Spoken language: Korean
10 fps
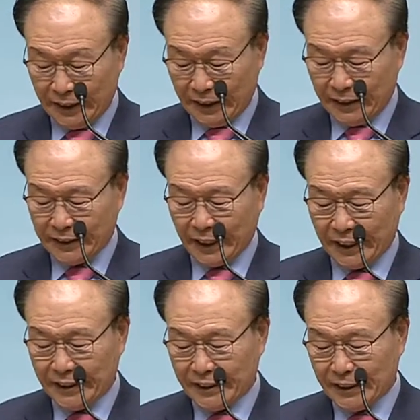이
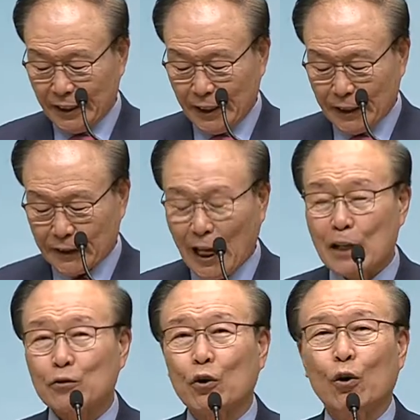시간에는
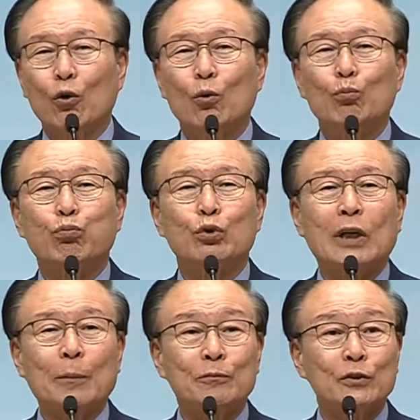다소
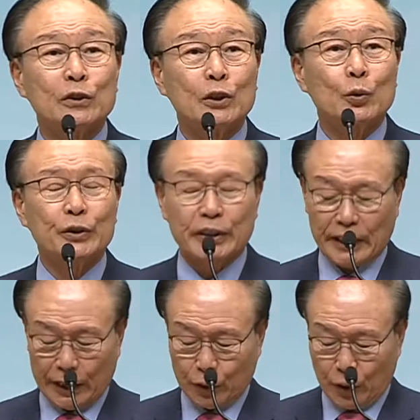
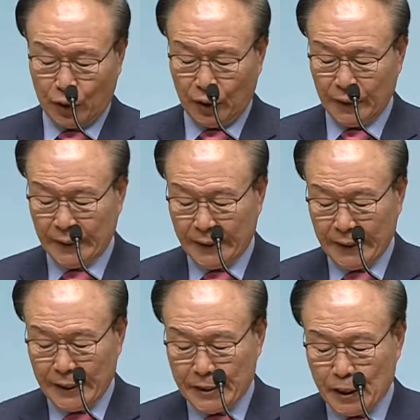부담스러울지라도
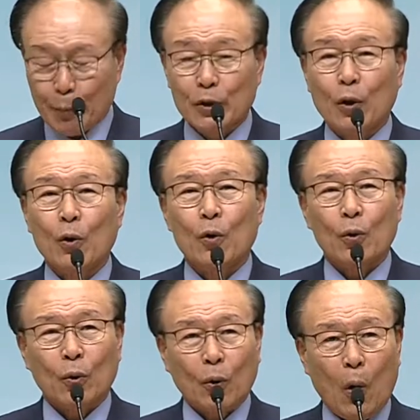참으로
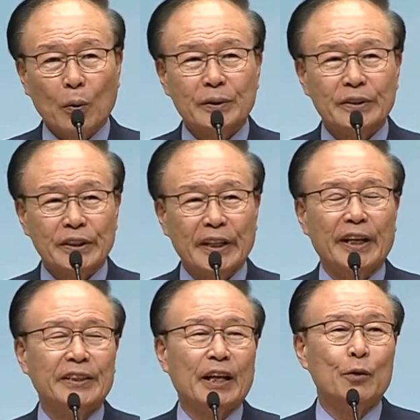꼭 드려야
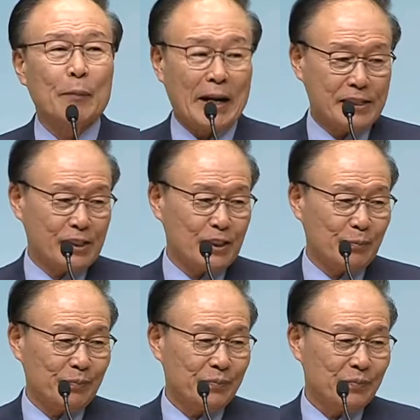될
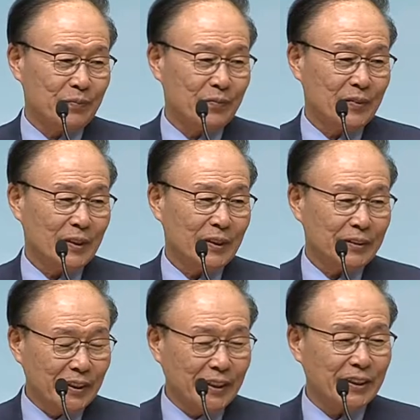말씀.
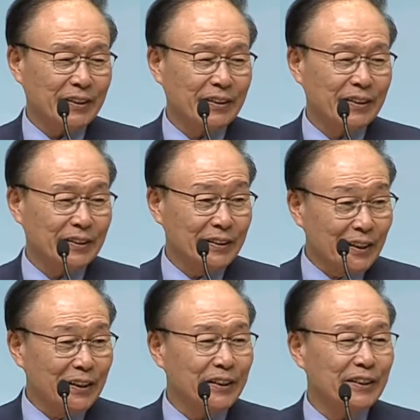늦기,
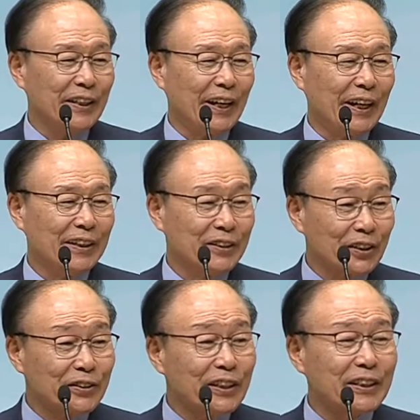늦기 전에, 더
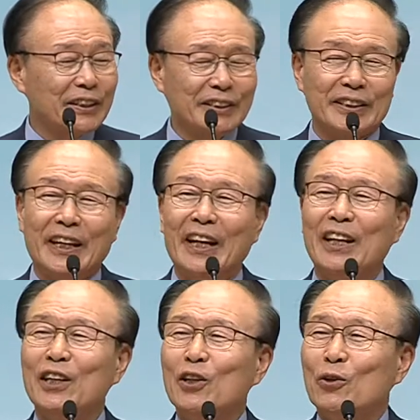늦기 전에
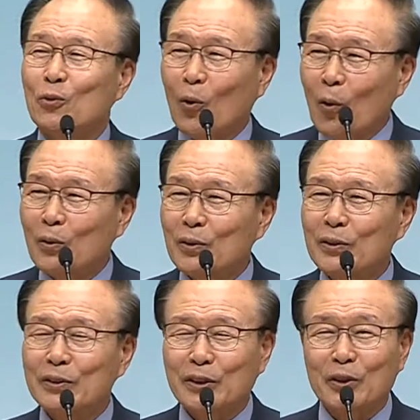
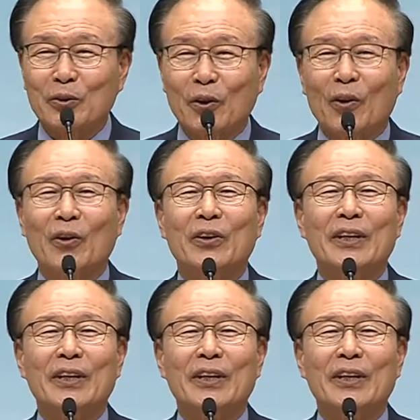꼭 듣고